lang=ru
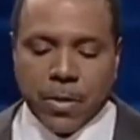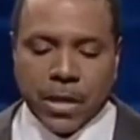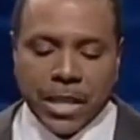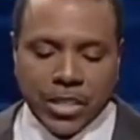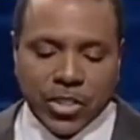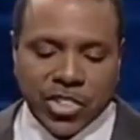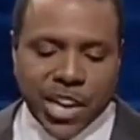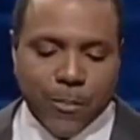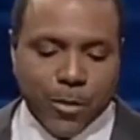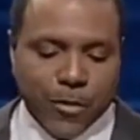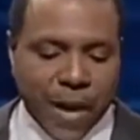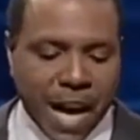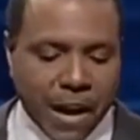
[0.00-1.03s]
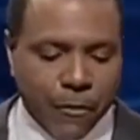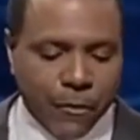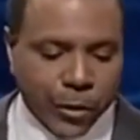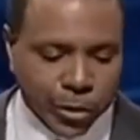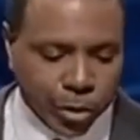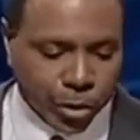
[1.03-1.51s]
Послание к Галатам,
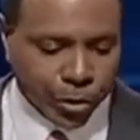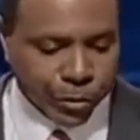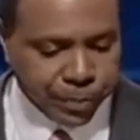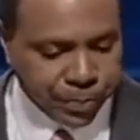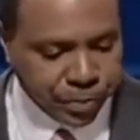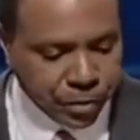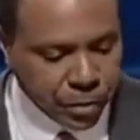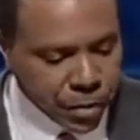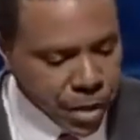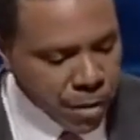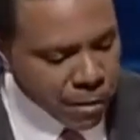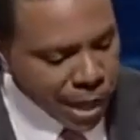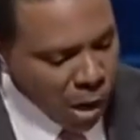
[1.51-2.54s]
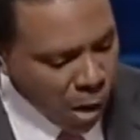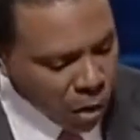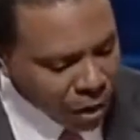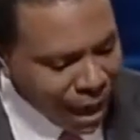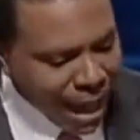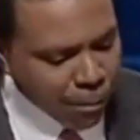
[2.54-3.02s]
5 глава, 2 стих.
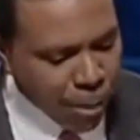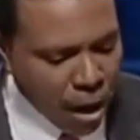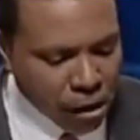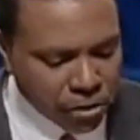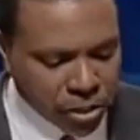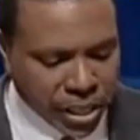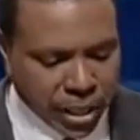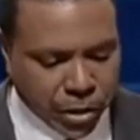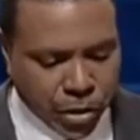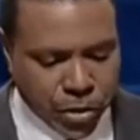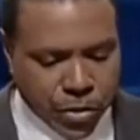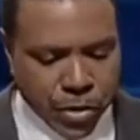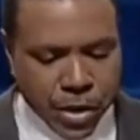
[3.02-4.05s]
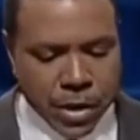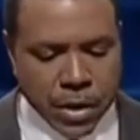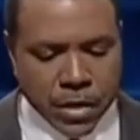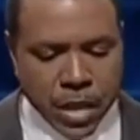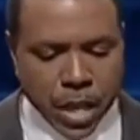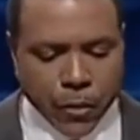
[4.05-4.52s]
«Вот я, Павел, говорю вам,
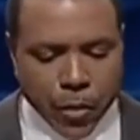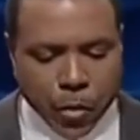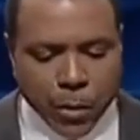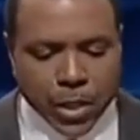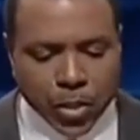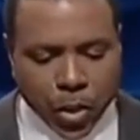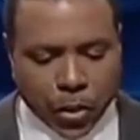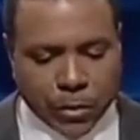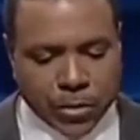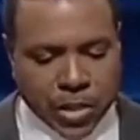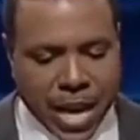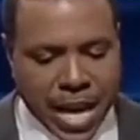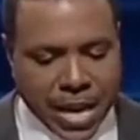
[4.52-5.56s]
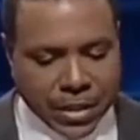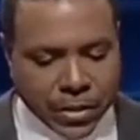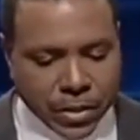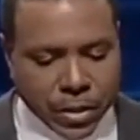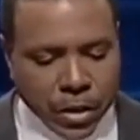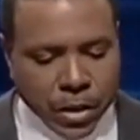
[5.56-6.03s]
если вы
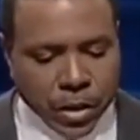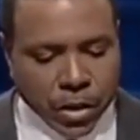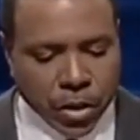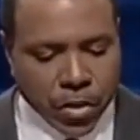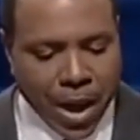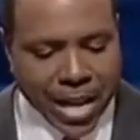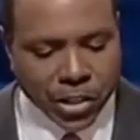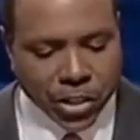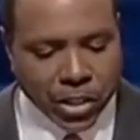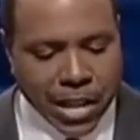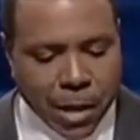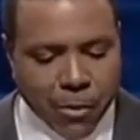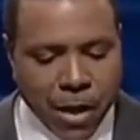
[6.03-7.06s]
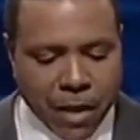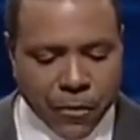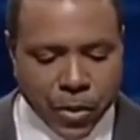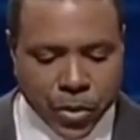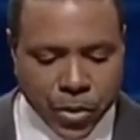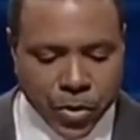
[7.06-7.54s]
обрезываетесь, не будет вам никакой пользы от
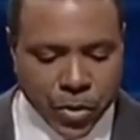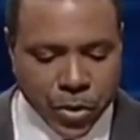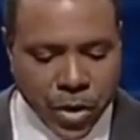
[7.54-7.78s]
Христа».